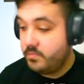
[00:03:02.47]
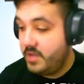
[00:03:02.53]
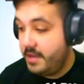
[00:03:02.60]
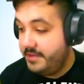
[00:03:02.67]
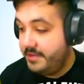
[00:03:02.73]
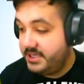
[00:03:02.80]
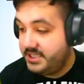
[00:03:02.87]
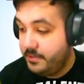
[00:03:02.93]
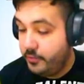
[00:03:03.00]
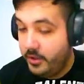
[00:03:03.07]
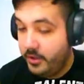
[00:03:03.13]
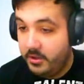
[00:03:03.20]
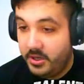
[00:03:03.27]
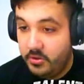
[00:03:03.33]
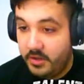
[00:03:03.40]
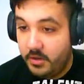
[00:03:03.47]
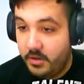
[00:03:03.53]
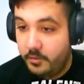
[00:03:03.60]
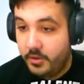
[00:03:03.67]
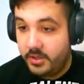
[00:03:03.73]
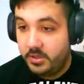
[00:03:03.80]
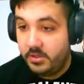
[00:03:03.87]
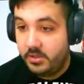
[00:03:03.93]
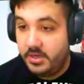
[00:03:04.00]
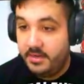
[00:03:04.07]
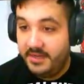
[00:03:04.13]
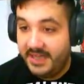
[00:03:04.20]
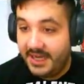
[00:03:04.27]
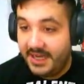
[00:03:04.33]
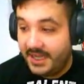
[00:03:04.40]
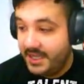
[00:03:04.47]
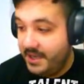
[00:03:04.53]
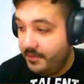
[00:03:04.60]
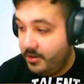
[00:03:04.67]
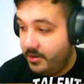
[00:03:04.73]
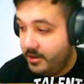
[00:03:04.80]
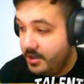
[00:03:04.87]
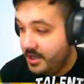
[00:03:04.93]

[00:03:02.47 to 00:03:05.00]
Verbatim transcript: a ver si puedo ayudar un poquito con el metal que llevo.